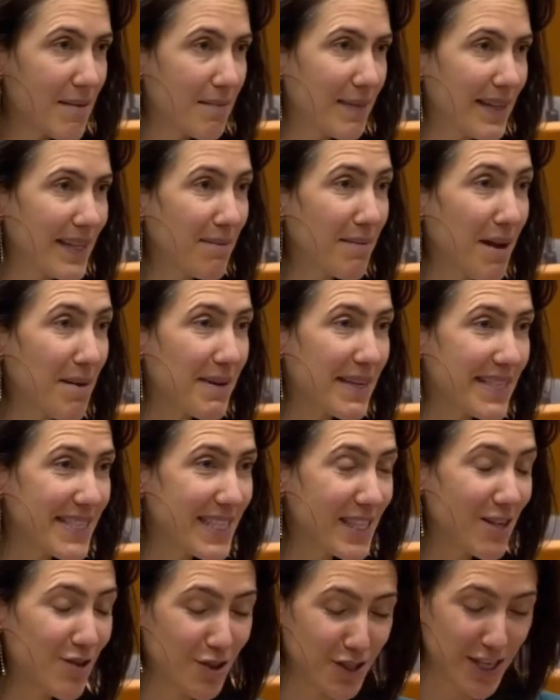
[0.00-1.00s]
Madame la
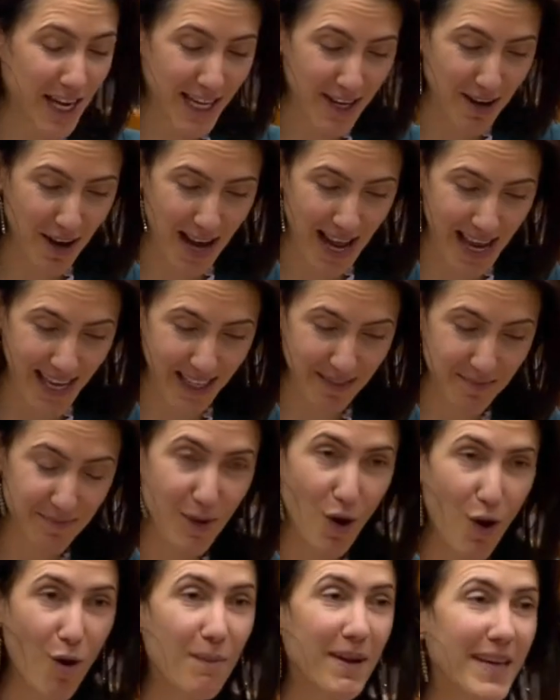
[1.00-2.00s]
Présidente, chers collègues,
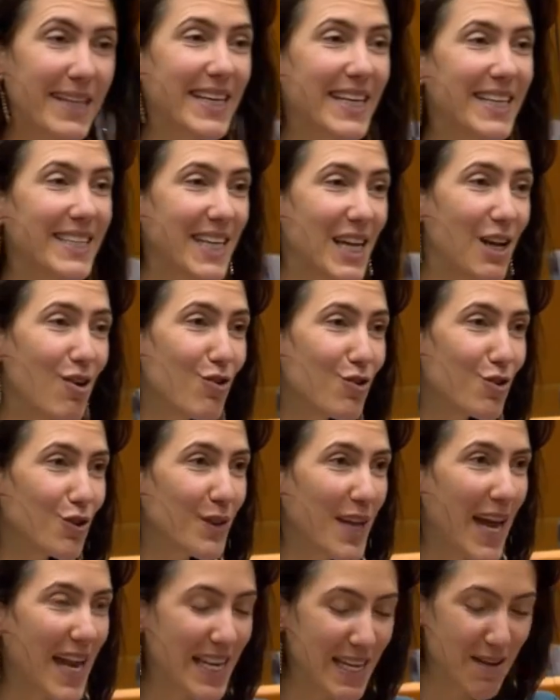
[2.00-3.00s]
en mai dernier, le
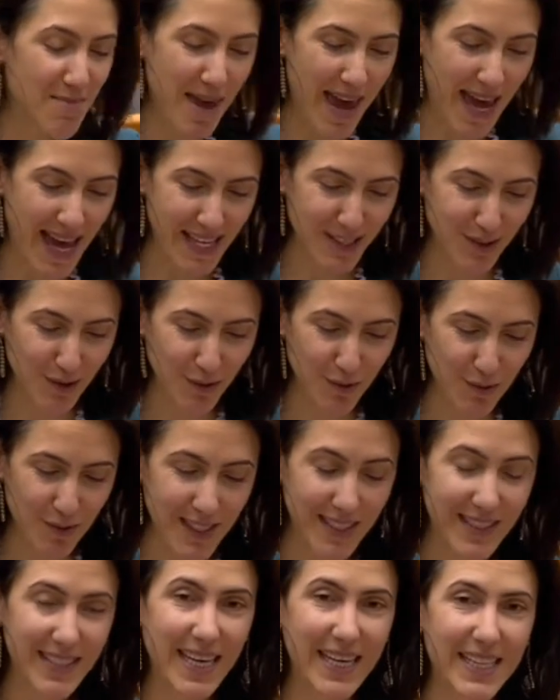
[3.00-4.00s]
journal Libération
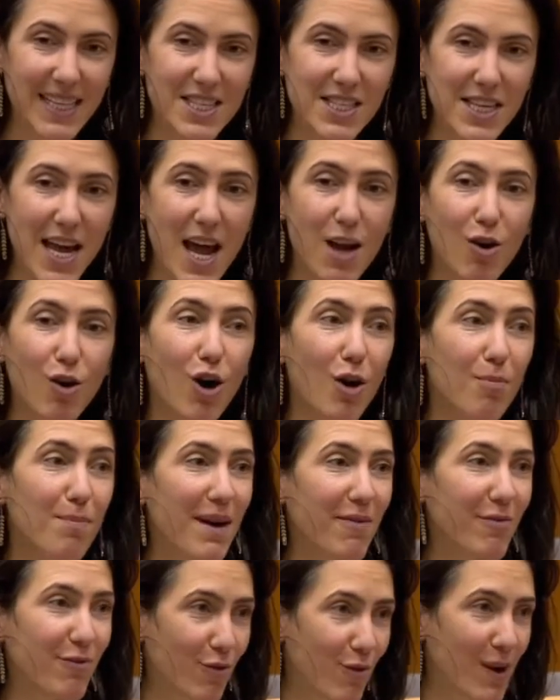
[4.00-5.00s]
titrait déjà L'Europe
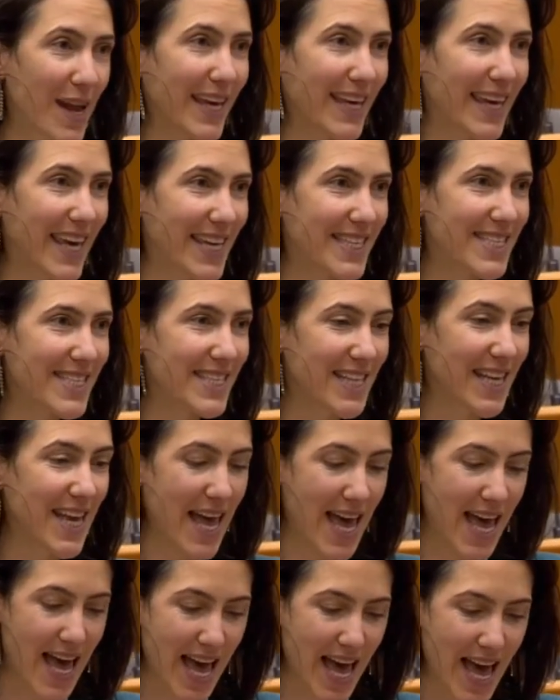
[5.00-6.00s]
à fond la caisse,
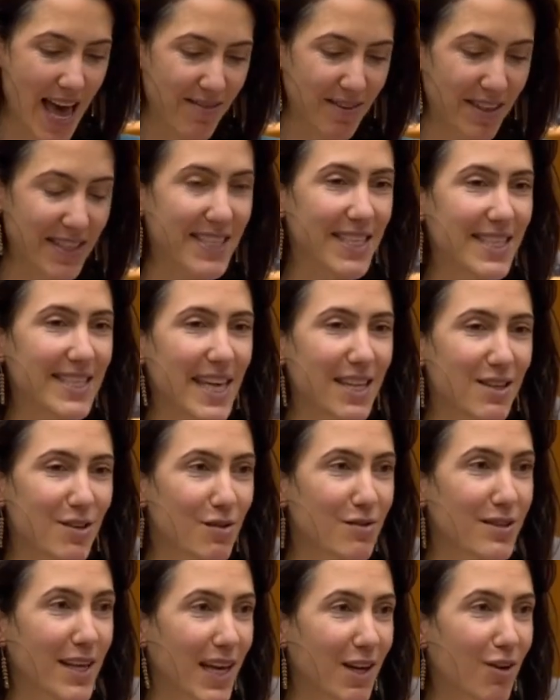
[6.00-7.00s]
avec ses
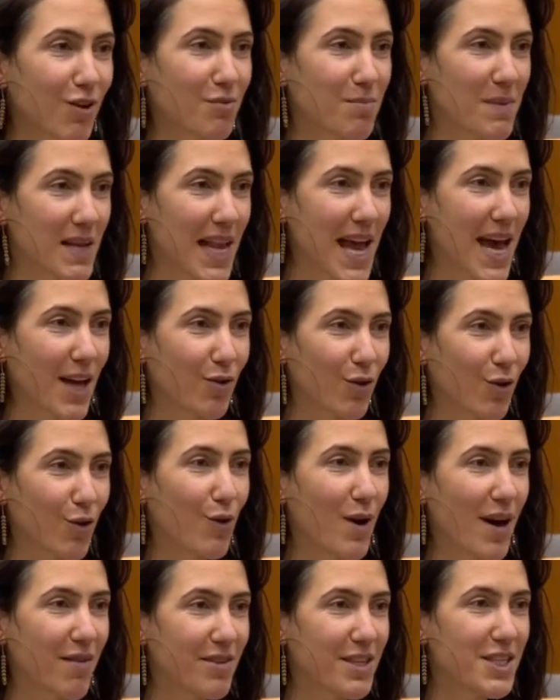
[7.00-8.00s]
750 milliards d'euros
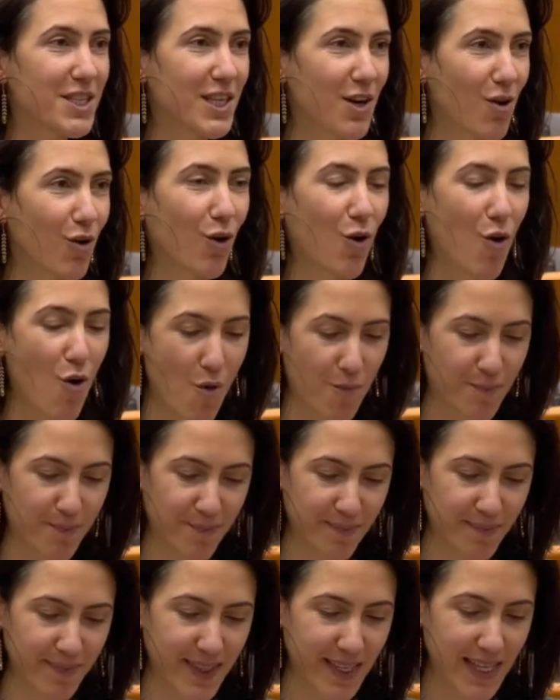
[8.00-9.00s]
affichés en grand.
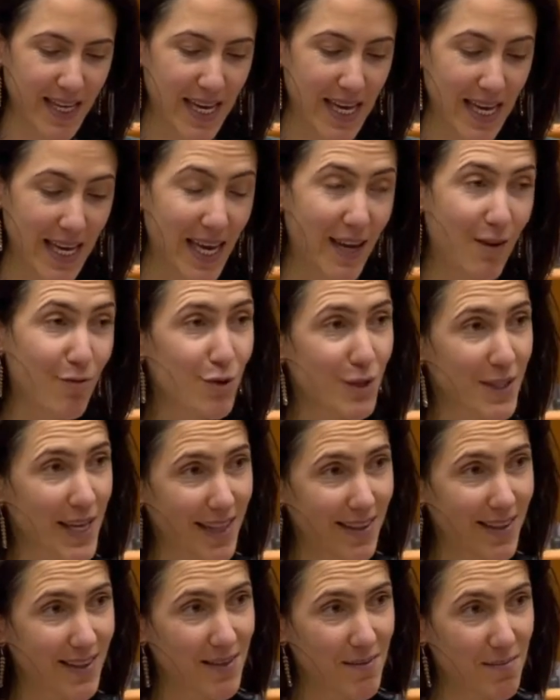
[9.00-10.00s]
Et vous
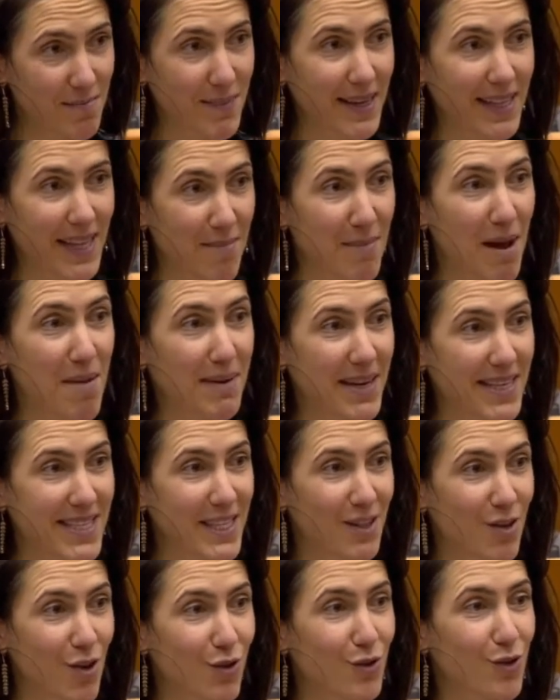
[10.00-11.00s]
êtes, Madame la
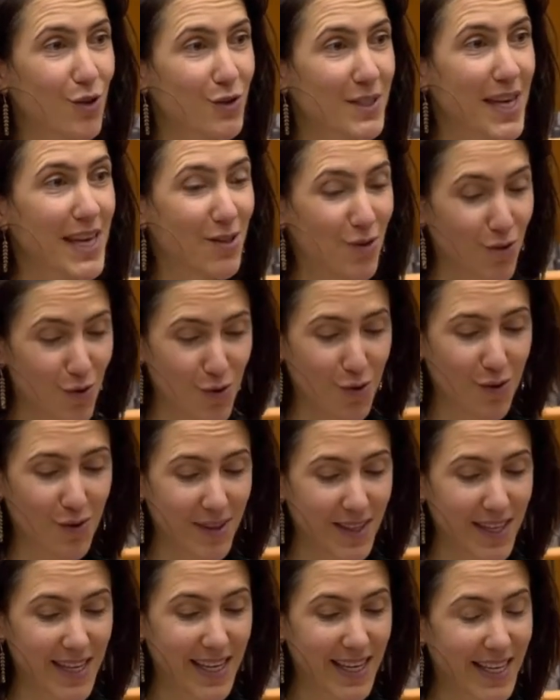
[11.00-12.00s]
Présidente, sur cette une
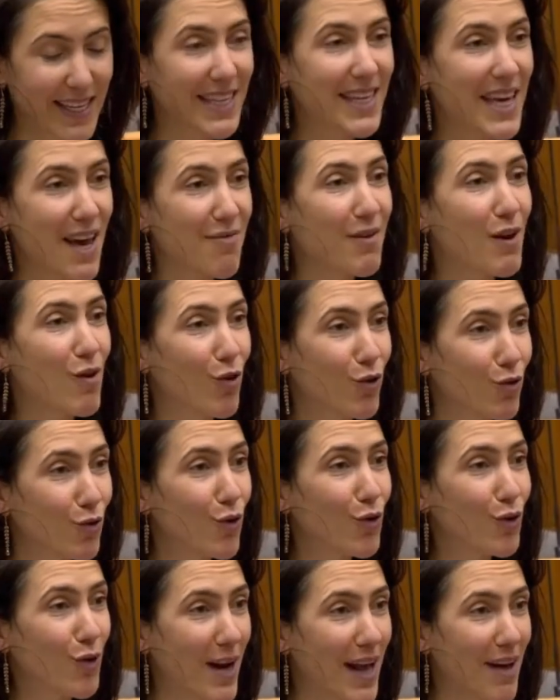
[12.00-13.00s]
qui a fait le
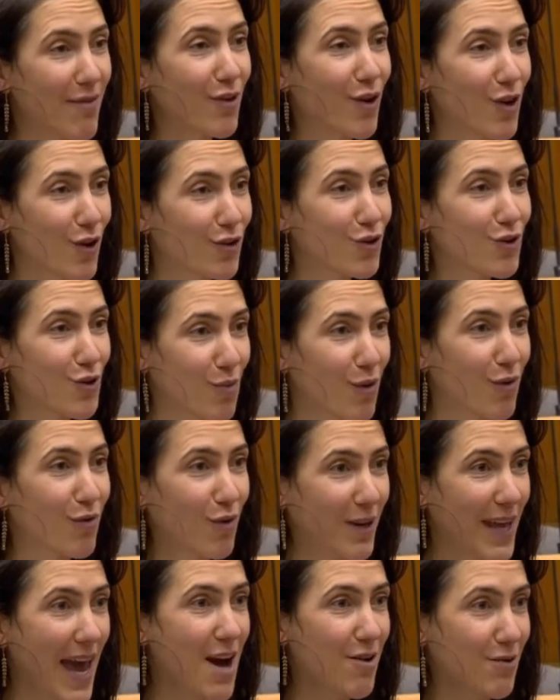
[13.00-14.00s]
tour de la France, je peux vous
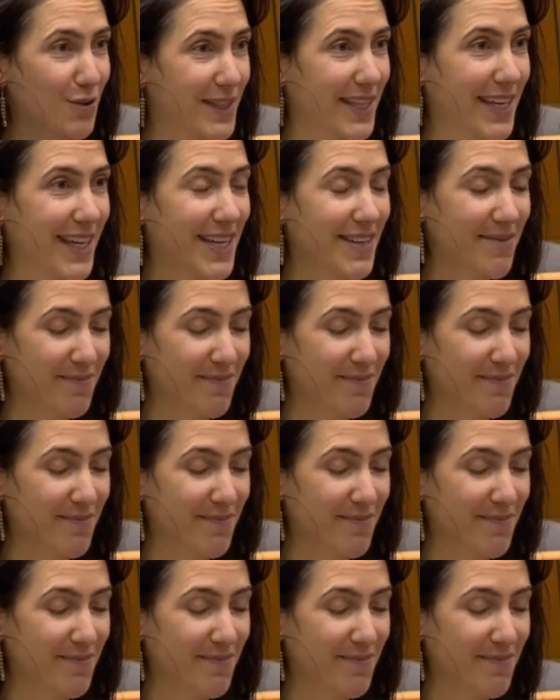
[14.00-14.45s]
le garantir.